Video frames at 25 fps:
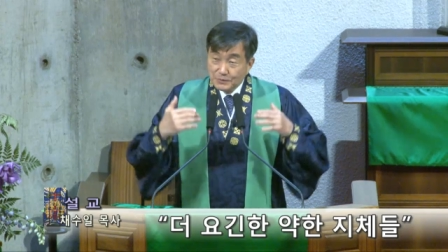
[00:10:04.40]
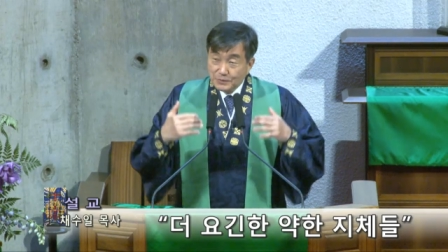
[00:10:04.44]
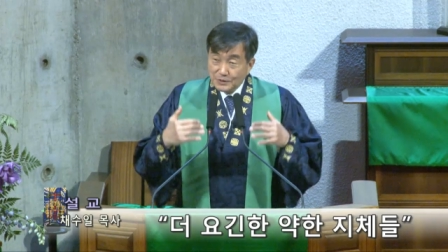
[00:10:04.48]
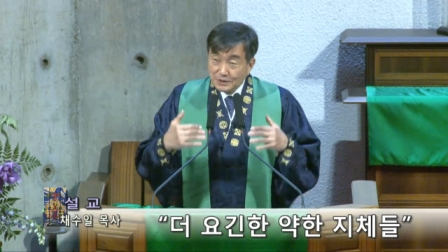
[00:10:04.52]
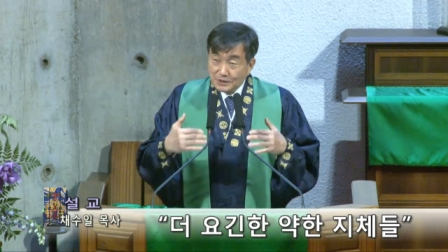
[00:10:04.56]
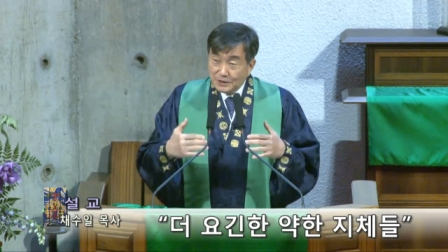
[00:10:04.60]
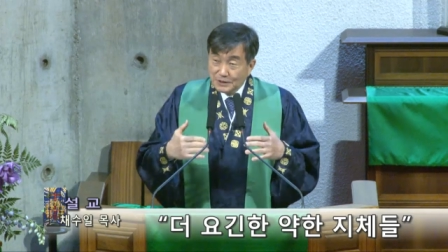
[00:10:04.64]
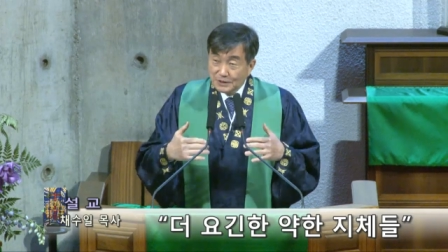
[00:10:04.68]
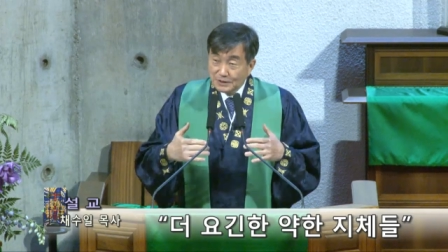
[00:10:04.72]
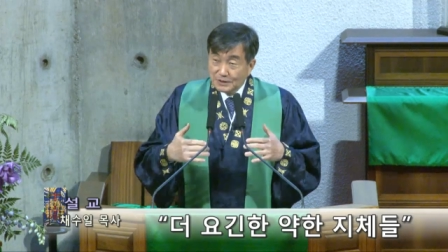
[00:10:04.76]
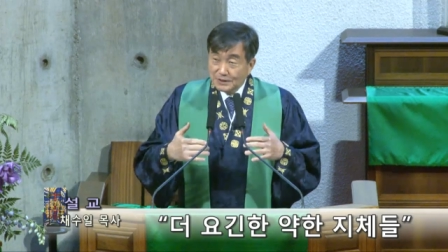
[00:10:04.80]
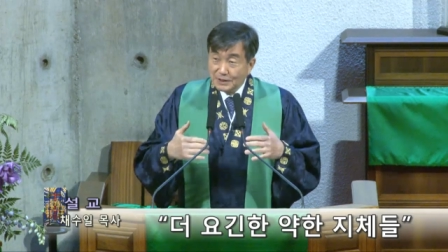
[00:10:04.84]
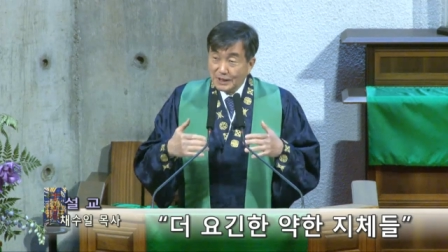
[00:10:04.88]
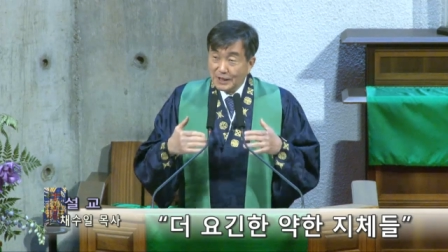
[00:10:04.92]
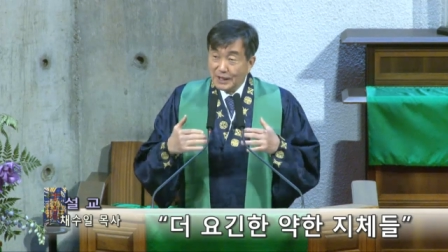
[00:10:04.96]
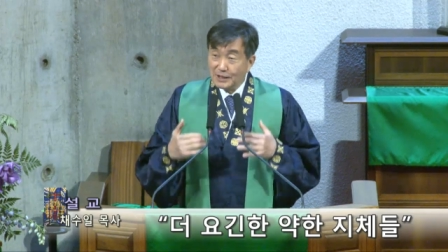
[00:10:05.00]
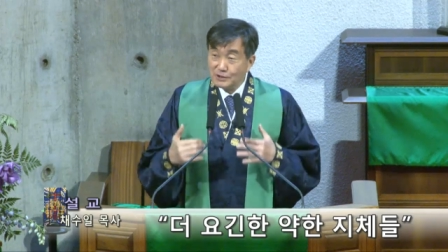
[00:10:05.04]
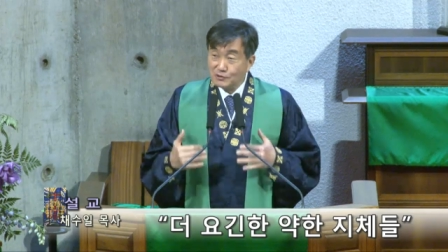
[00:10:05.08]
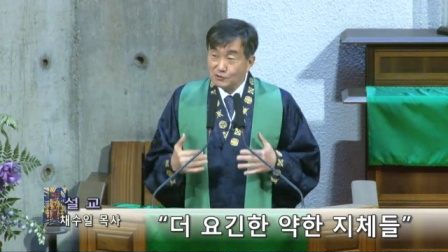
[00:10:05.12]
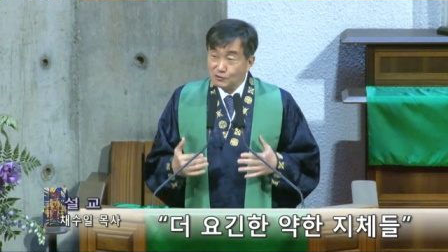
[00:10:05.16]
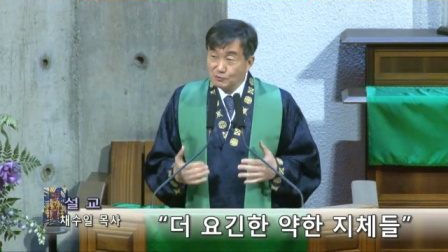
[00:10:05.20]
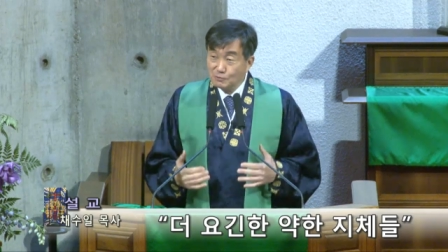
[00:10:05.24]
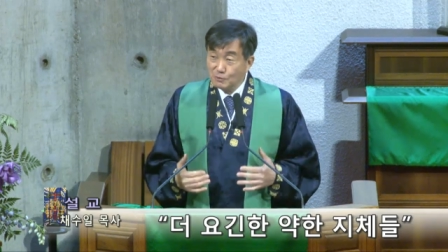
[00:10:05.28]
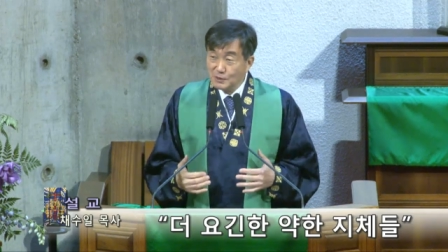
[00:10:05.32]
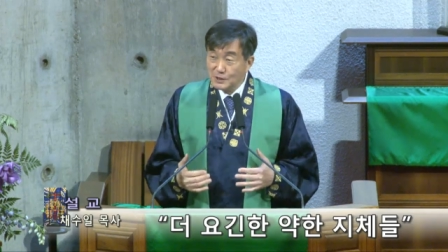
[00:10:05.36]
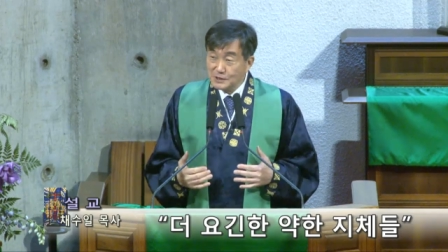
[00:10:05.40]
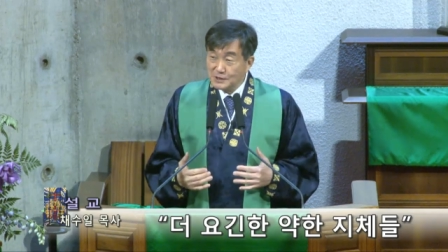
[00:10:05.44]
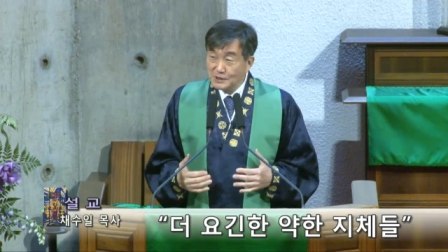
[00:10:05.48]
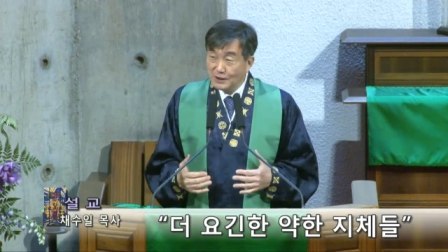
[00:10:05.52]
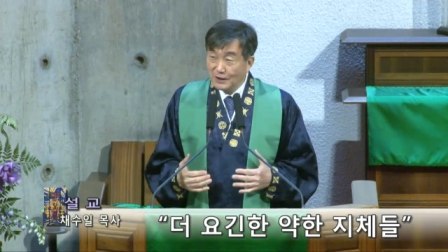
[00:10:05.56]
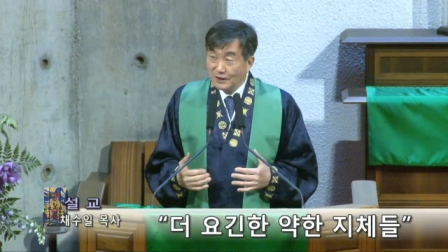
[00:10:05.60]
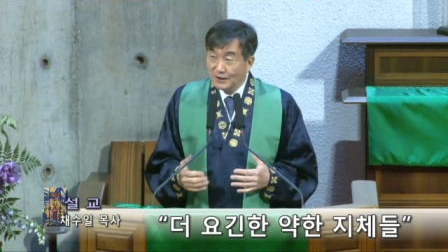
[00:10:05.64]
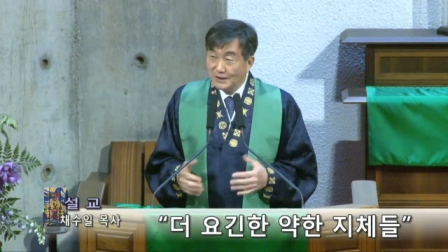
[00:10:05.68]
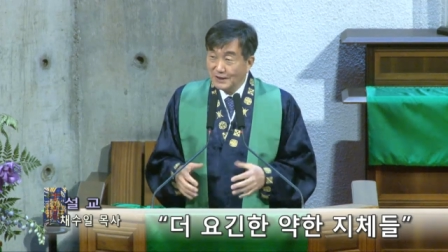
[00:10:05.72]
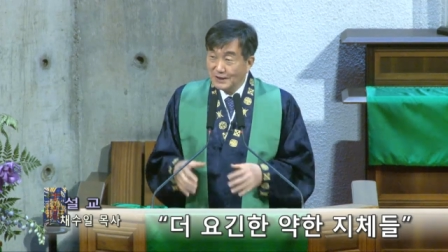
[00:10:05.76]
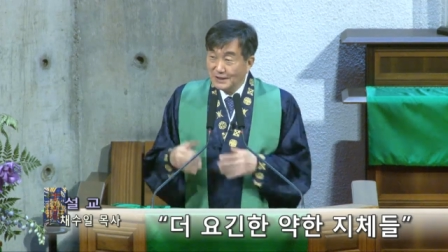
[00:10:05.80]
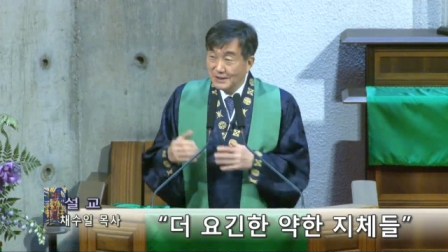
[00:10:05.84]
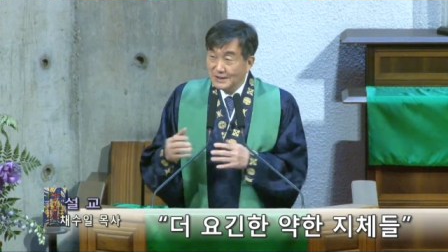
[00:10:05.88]
그늘에
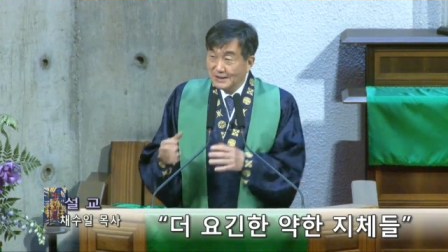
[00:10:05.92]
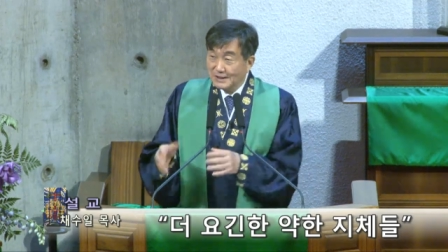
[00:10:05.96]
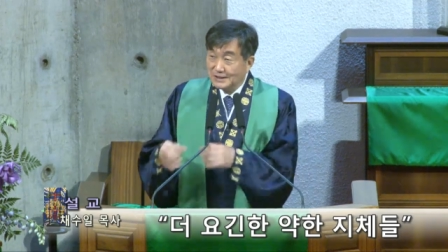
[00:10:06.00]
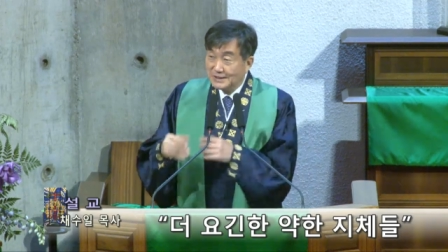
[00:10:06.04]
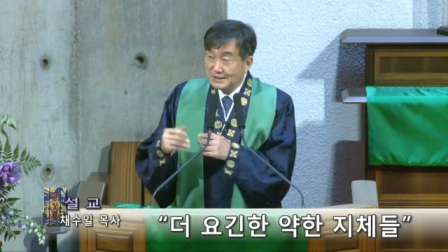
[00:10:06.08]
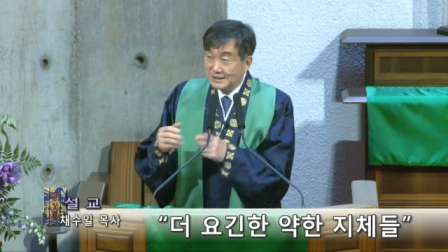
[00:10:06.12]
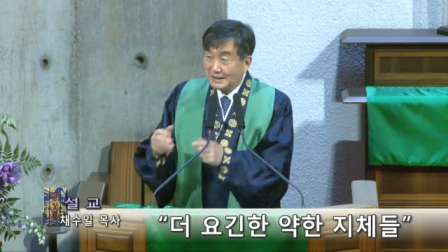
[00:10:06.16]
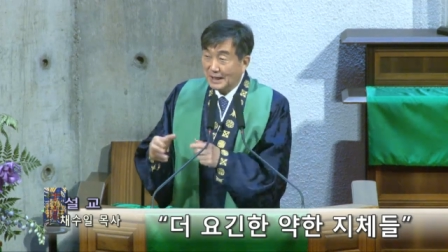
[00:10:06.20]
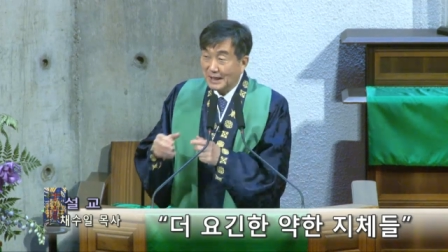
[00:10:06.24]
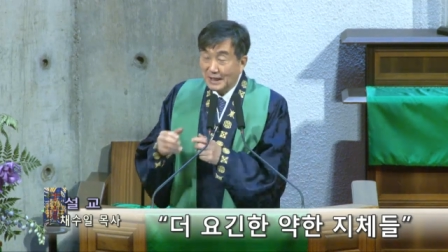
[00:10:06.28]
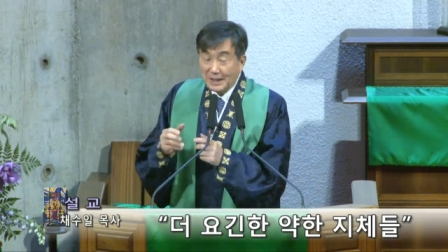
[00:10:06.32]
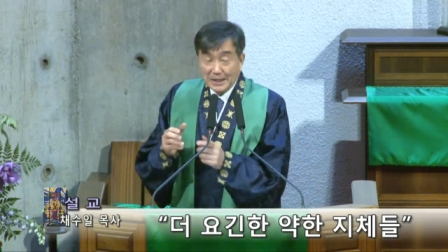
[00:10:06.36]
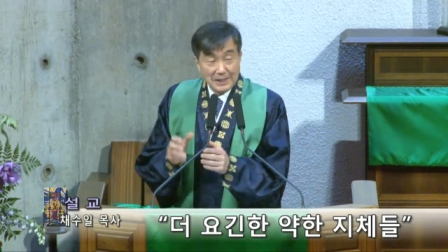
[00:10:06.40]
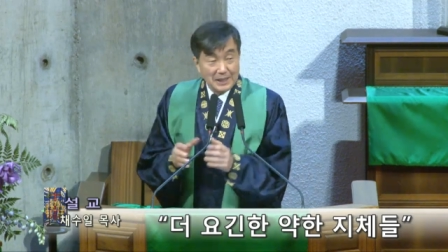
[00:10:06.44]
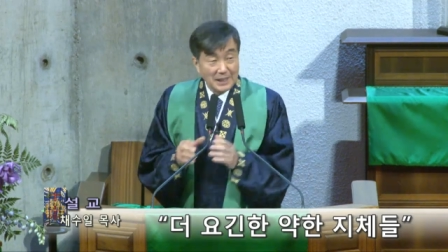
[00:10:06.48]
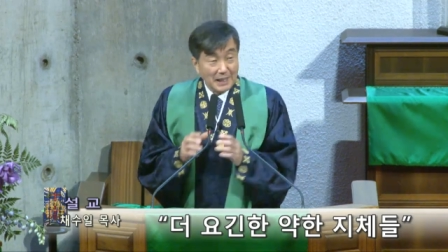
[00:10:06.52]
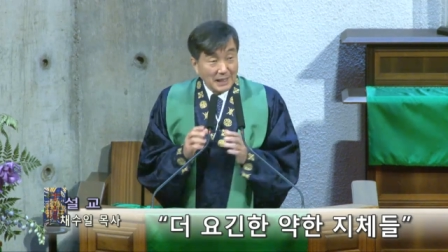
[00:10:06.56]
숨어서 이제